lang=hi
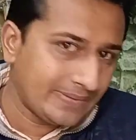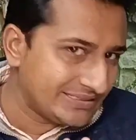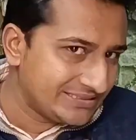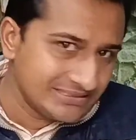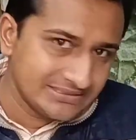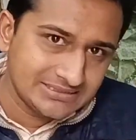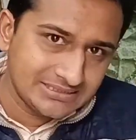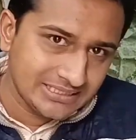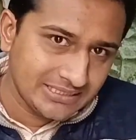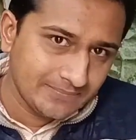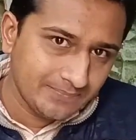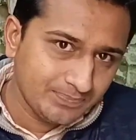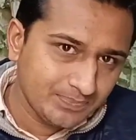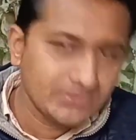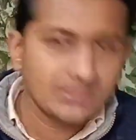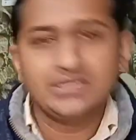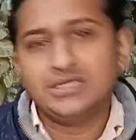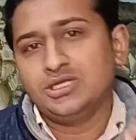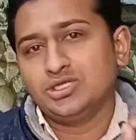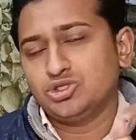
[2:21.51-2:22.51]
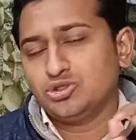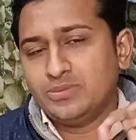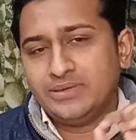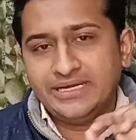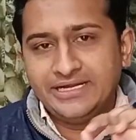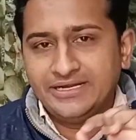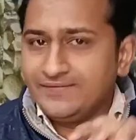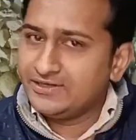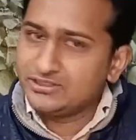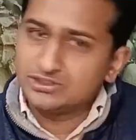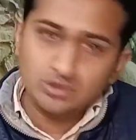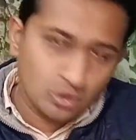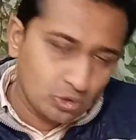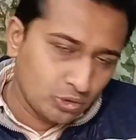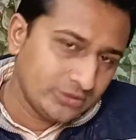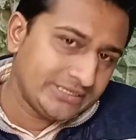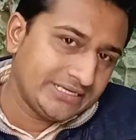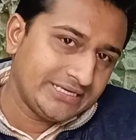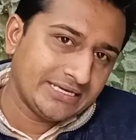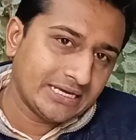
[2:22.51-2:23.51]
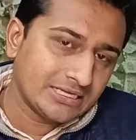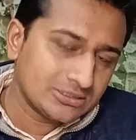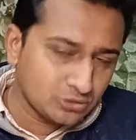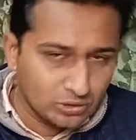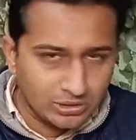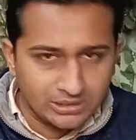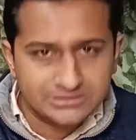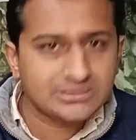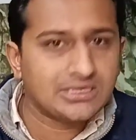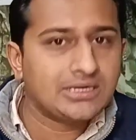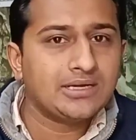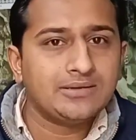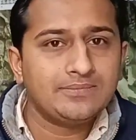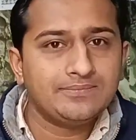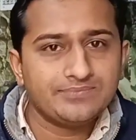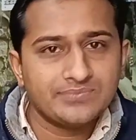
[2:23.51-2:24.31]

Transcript: पैचेज थे तो मैंने डिवाइस को ऑन किया थोड़ा सा